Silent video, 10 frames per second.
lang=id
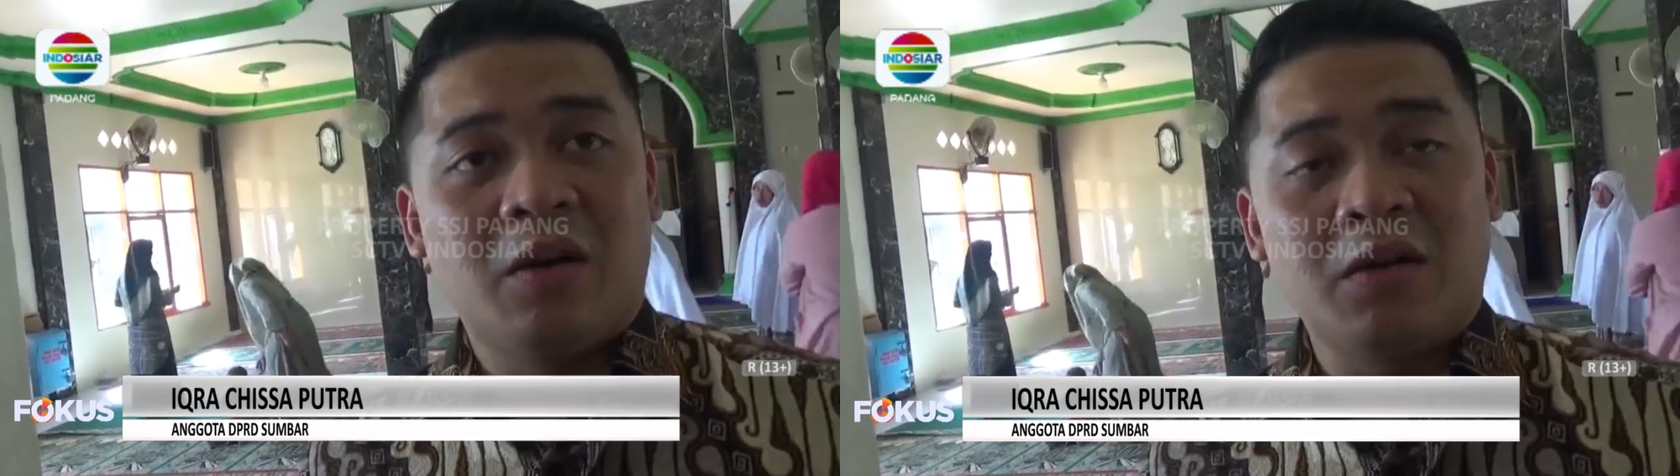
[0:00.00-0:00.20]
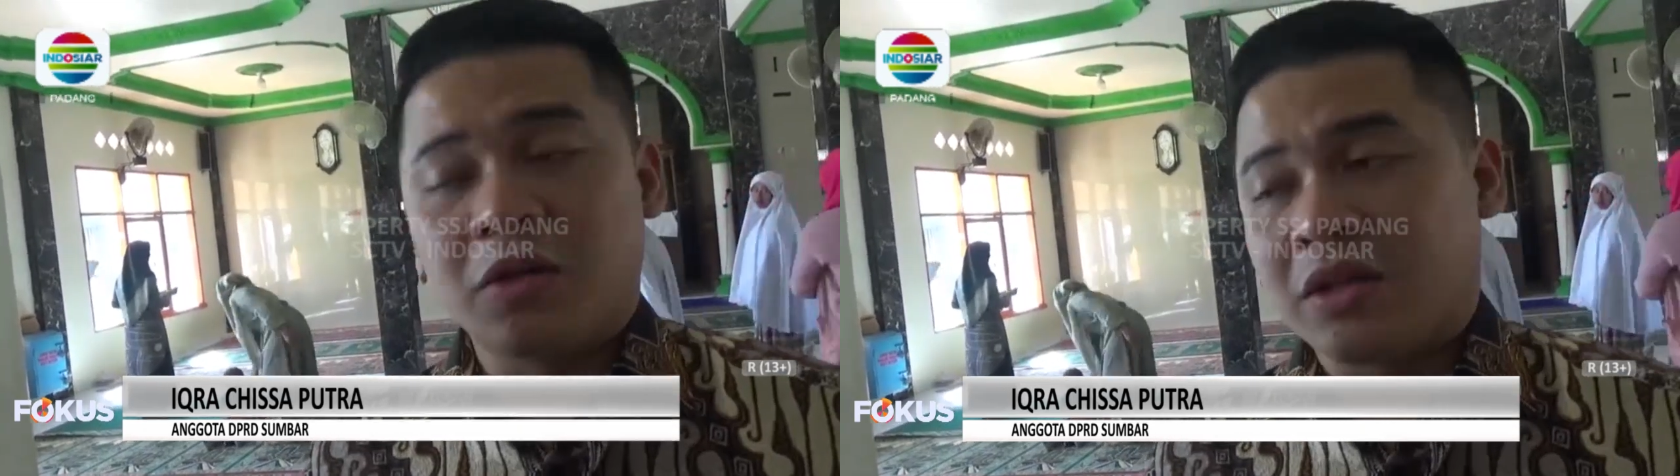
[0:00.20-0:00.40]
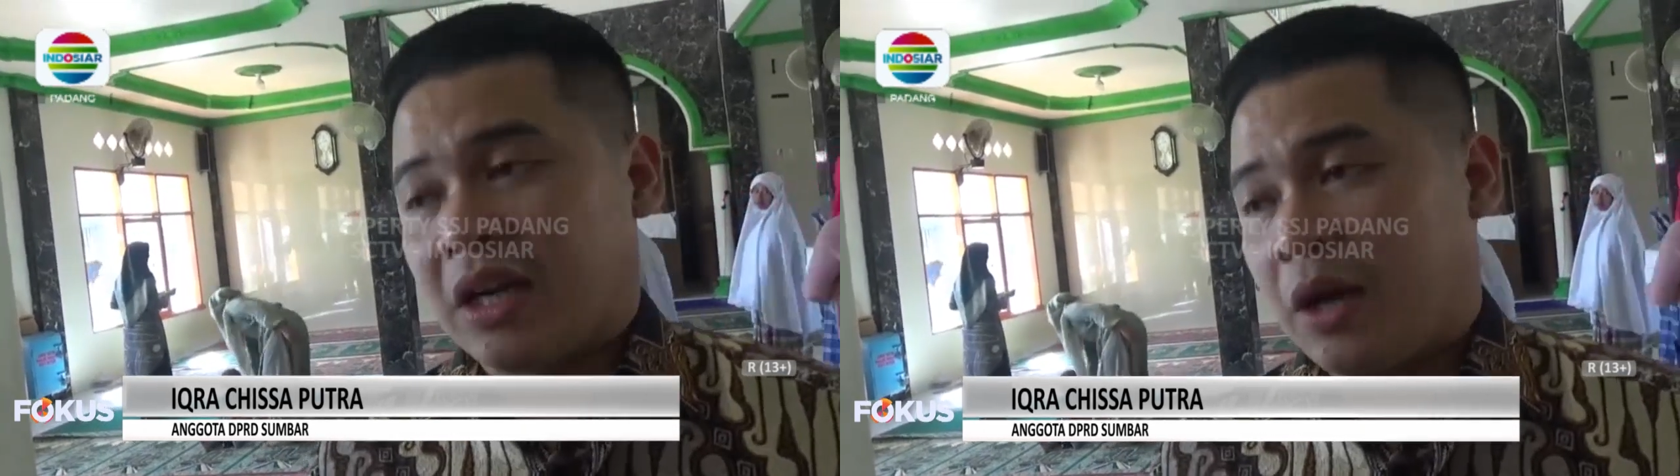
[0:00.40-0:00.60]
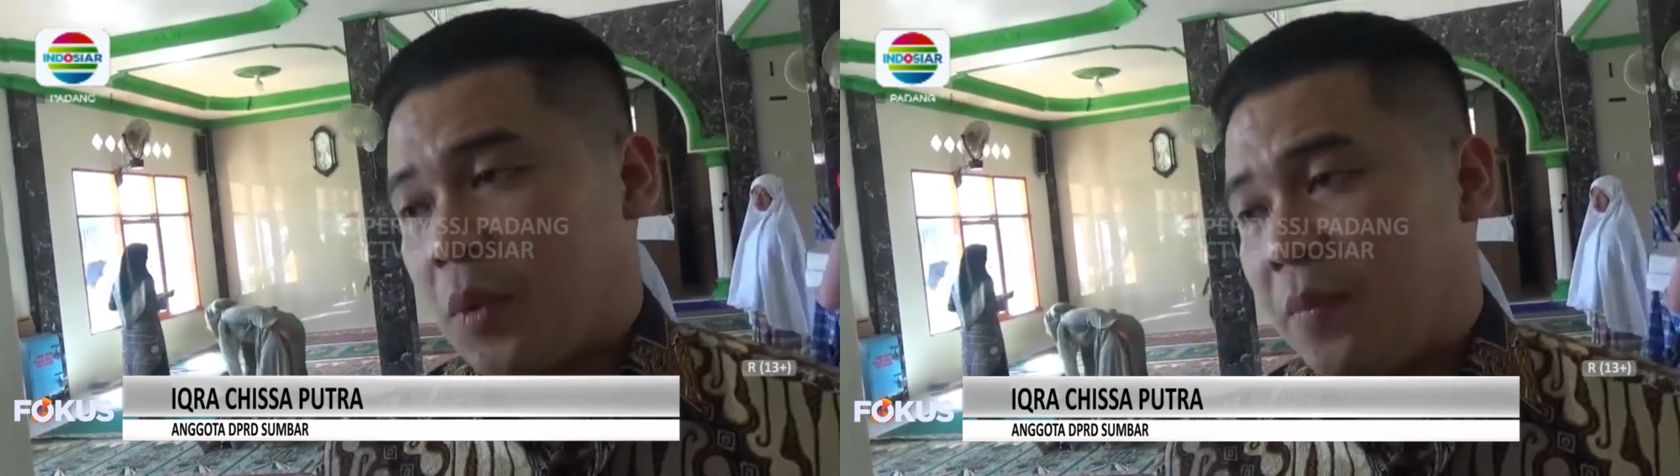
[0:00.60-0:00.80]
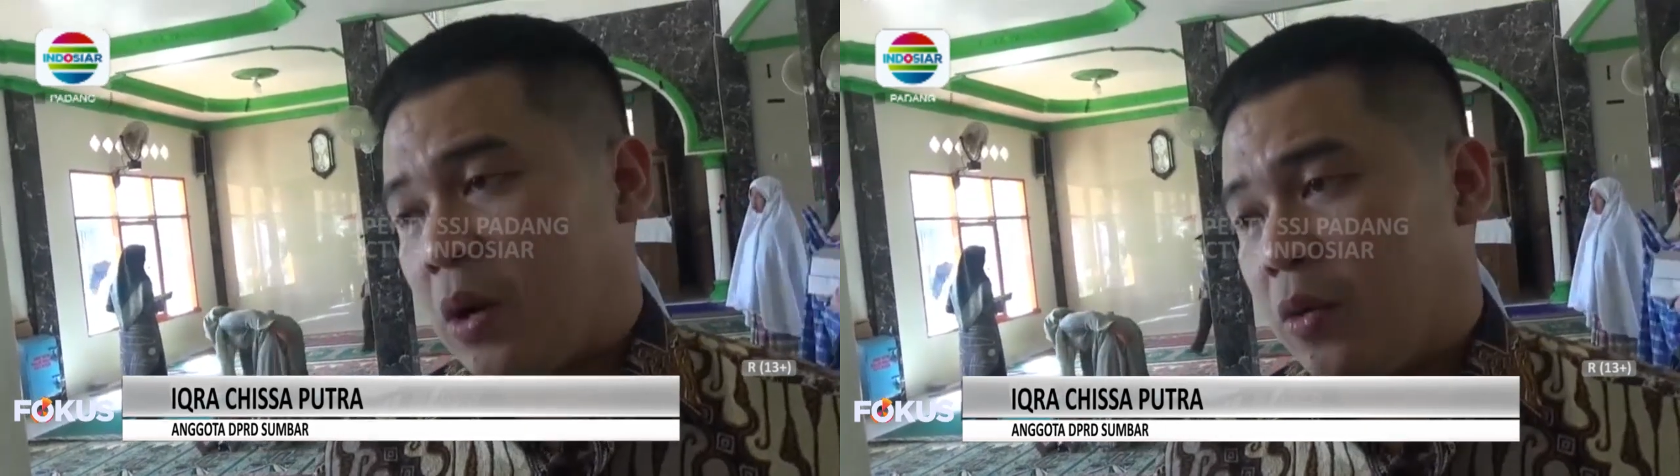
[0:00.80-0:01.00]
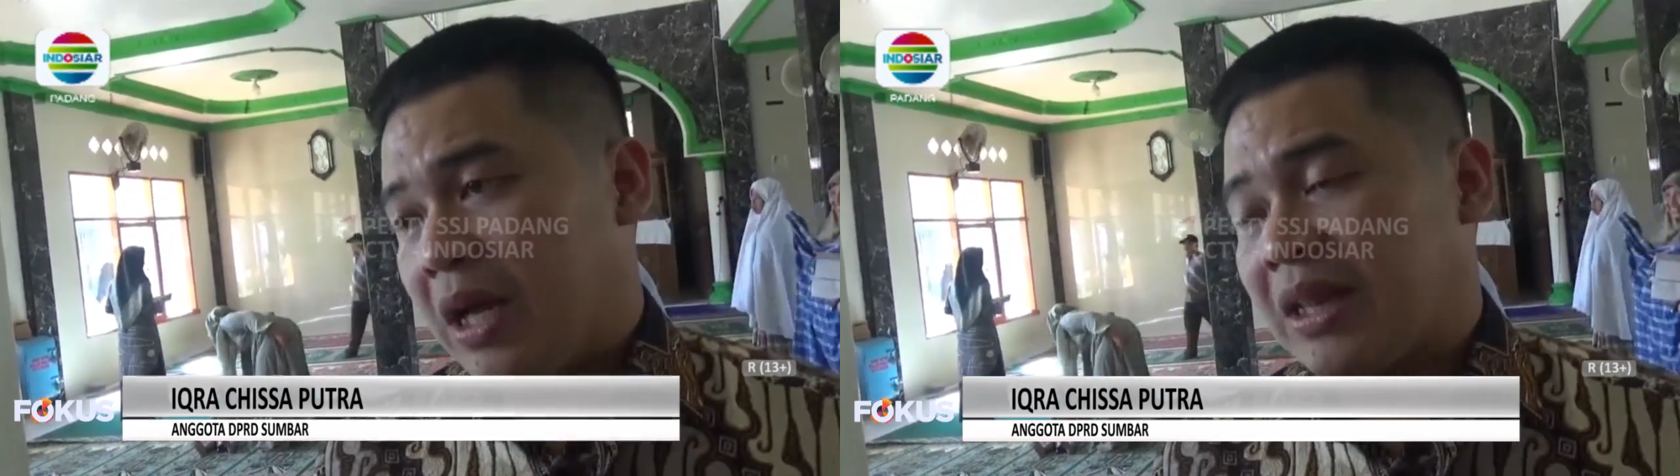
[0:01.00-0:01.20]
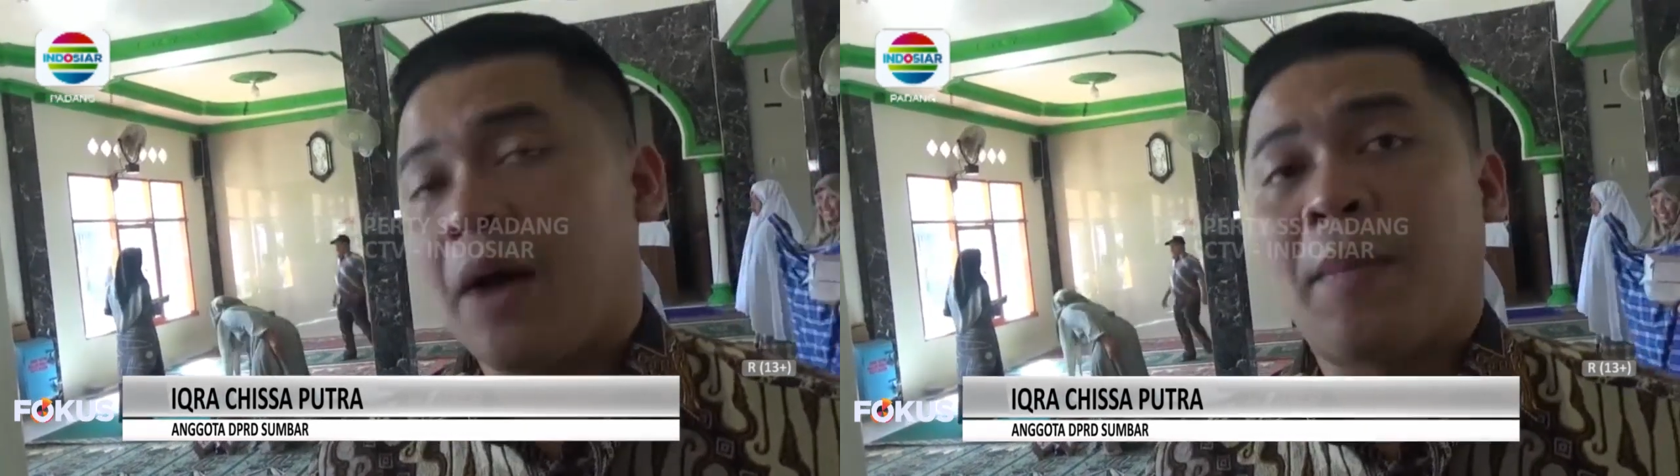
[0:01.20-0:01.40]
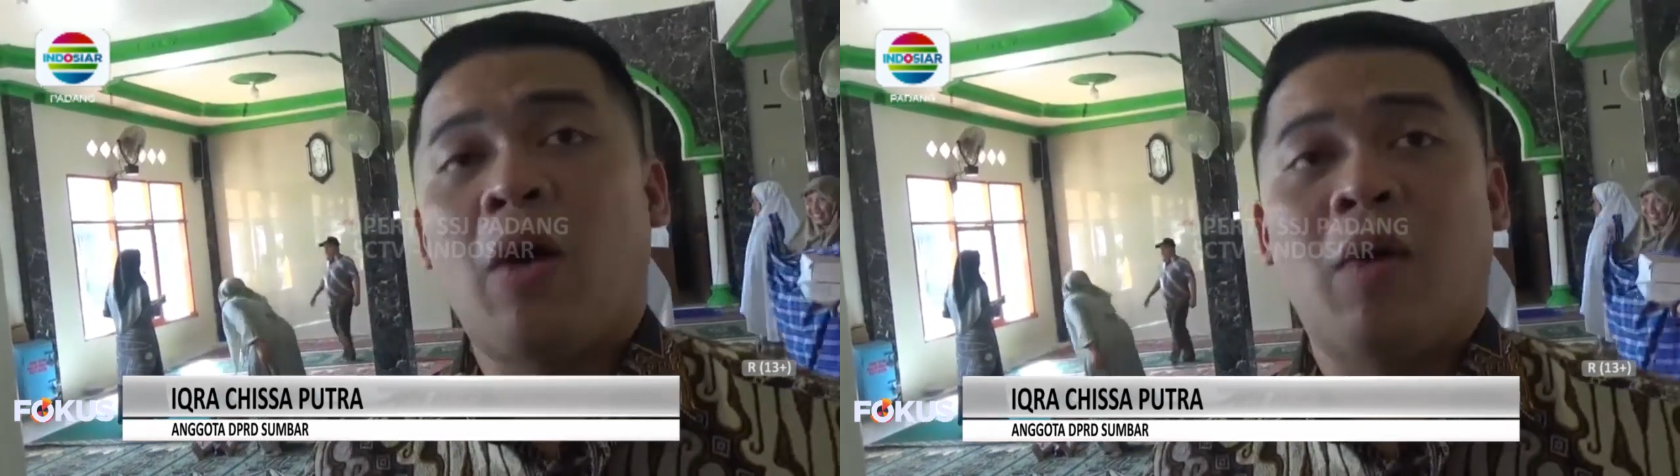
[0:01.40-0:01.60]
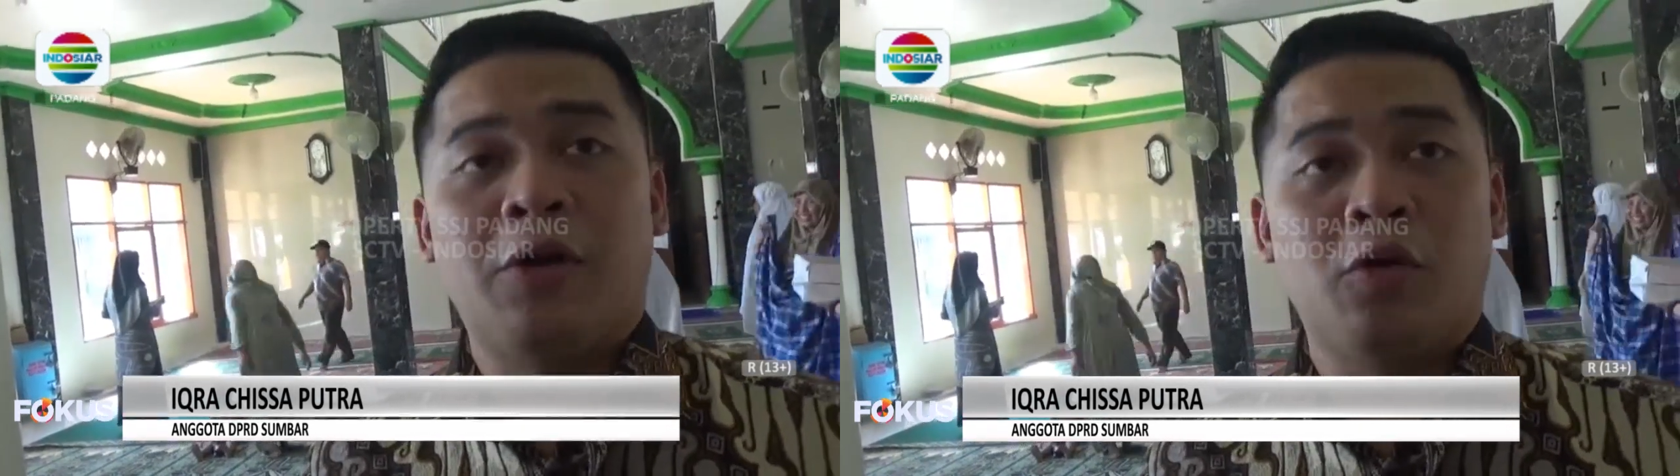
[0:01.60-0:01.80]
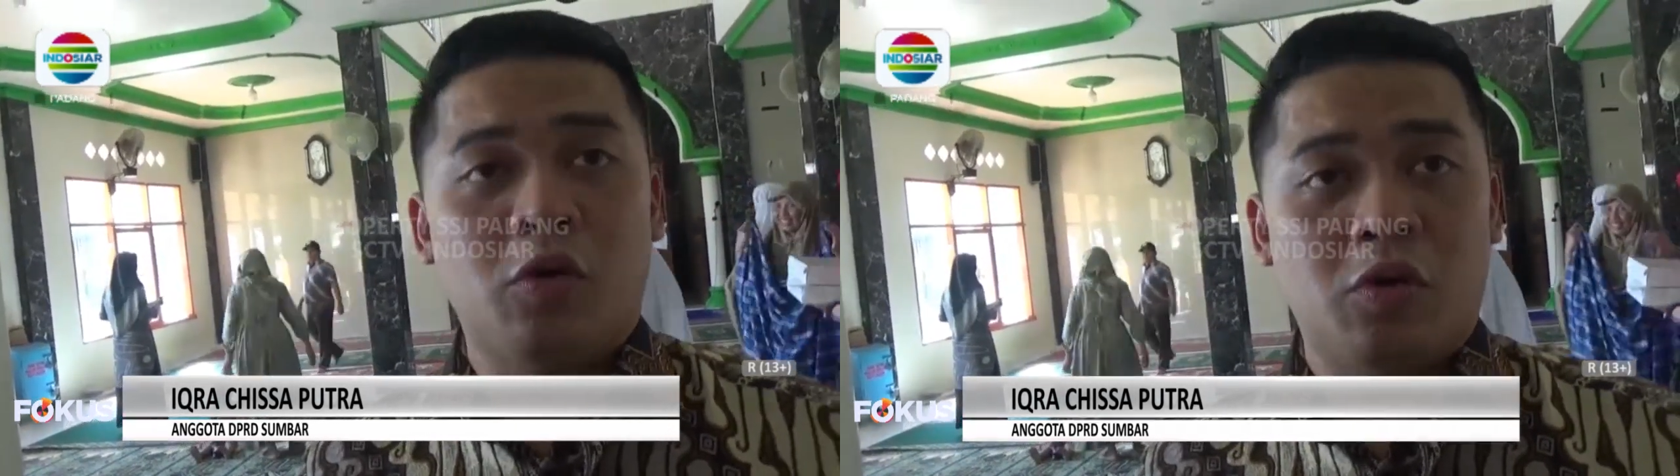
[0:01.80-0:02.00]
untuk terkait pembangunan tahap awal
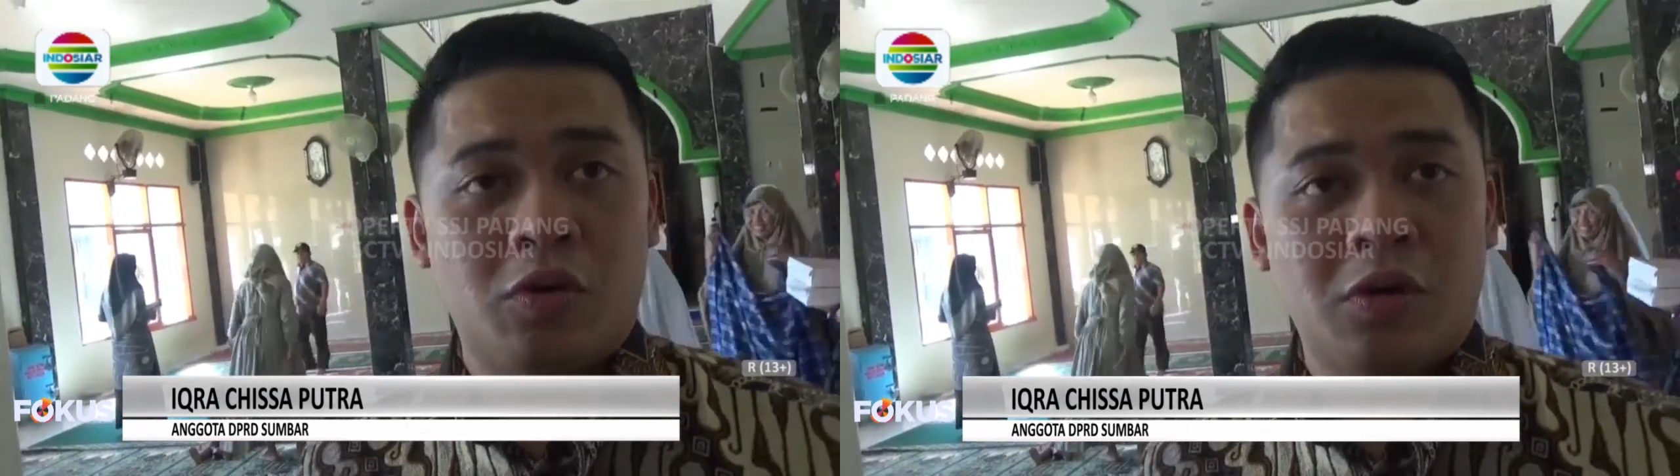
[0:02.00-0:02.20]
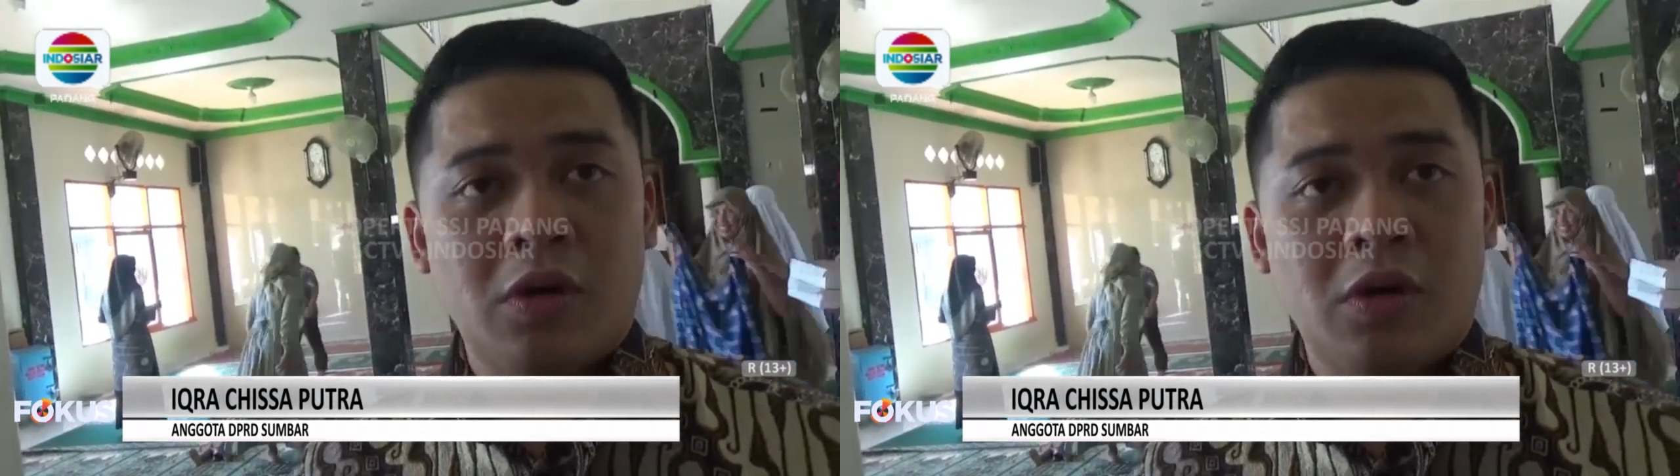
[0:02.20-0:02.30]
dulu